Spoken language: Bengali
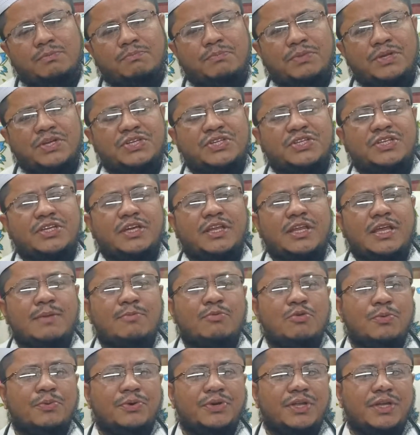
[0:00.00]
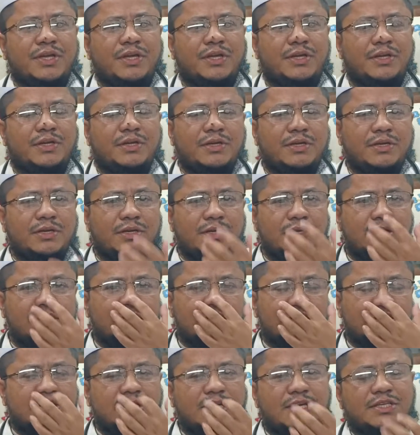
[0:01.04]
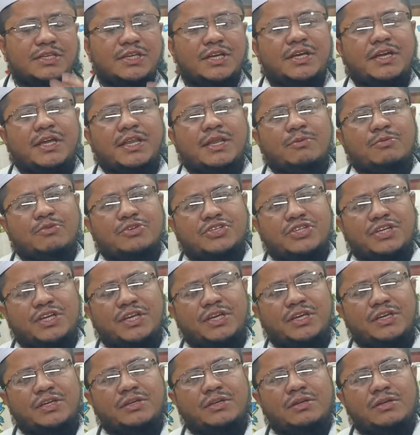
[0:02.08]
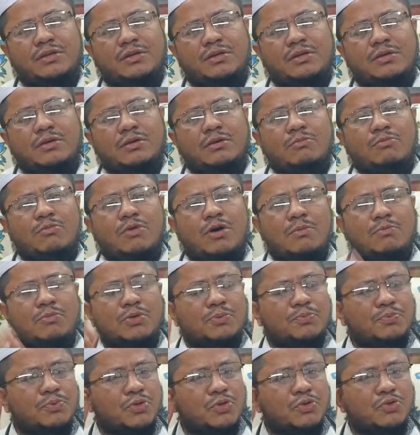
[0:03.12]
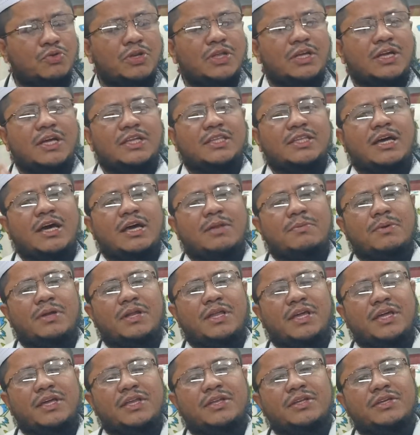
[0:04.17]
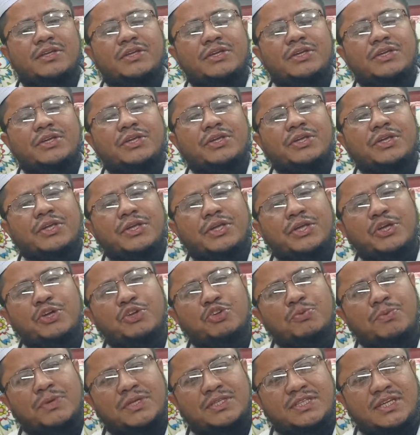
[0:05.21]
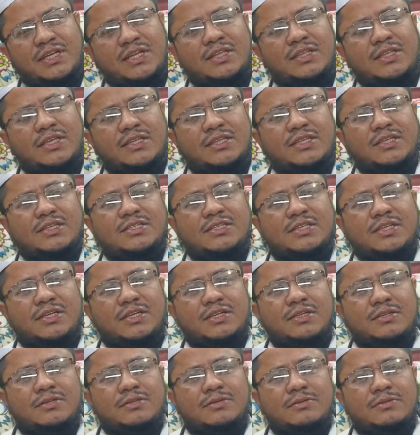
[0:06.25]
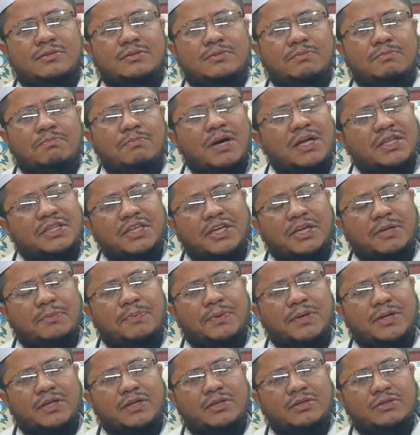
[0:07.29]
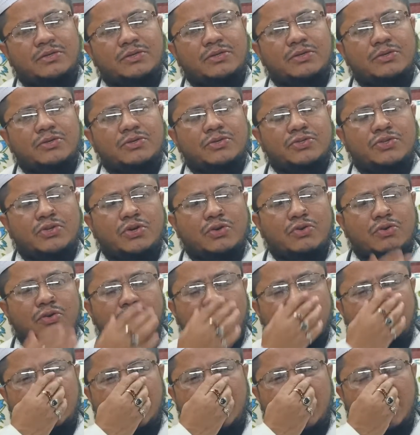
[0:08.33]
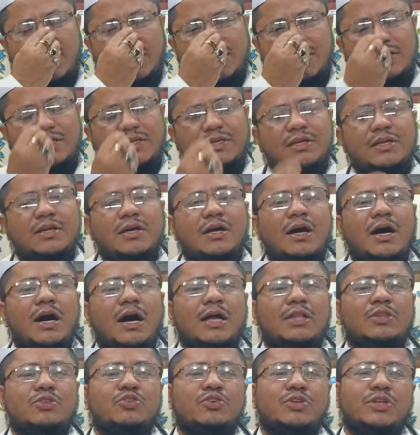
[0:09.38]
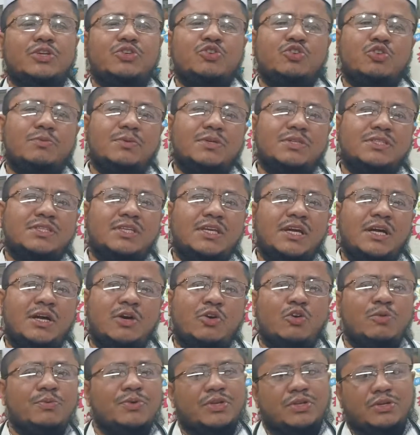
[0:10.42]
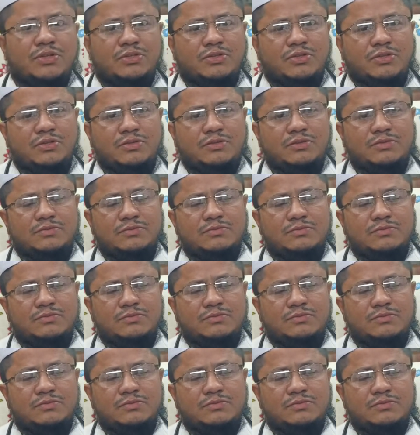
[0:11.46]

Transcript: বিশ্বের এই ভ্রমণে যে যেখানে বসেই মোহাম্মদপুর কলিকাতা হারবালের ইউটিউব চ্যানেল দেখতেছেন বা দেখবেন সকলকে জানাই আন্তরিক শুভেচ্ছা অভিনন্দন